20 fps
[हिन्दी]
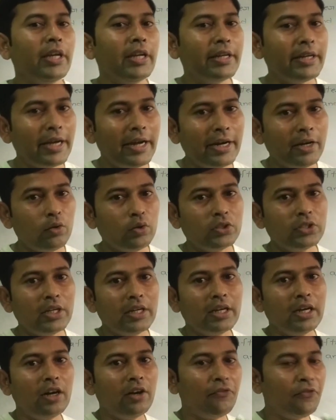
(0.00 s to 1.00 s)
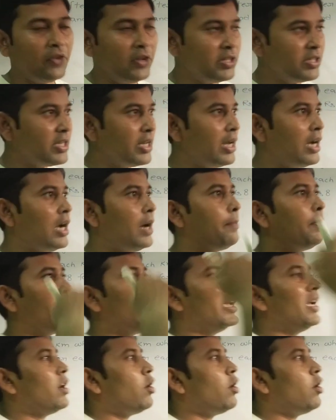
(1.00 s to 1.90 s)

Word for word: एट ऐड हो जाएगा फिर से आप